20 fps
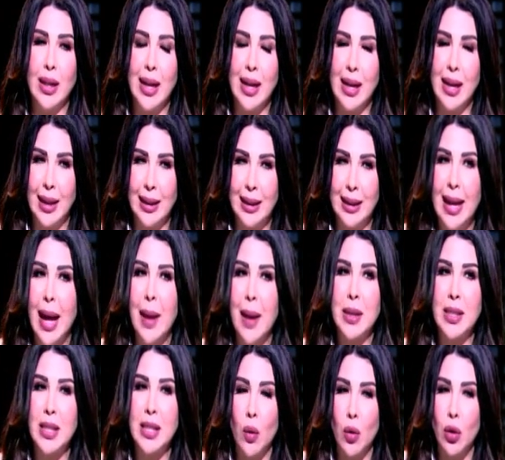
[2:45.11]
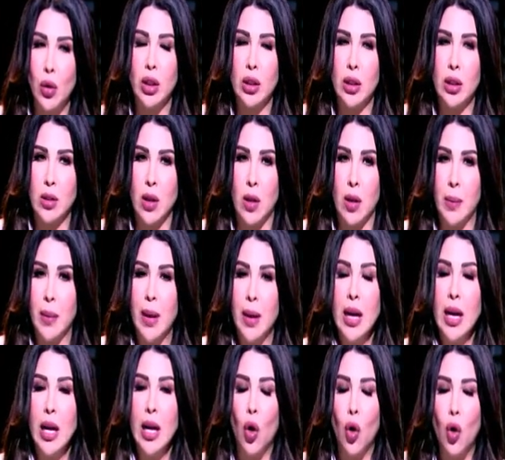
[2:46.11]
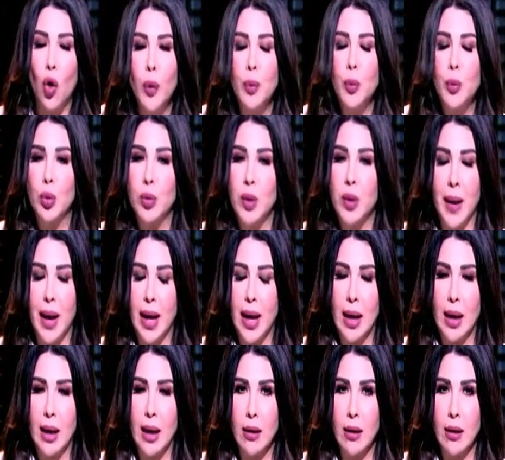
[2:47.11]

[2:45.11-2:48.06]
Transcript: الاعتداء بس او الاغتصاب عقوبته بتبقى ايه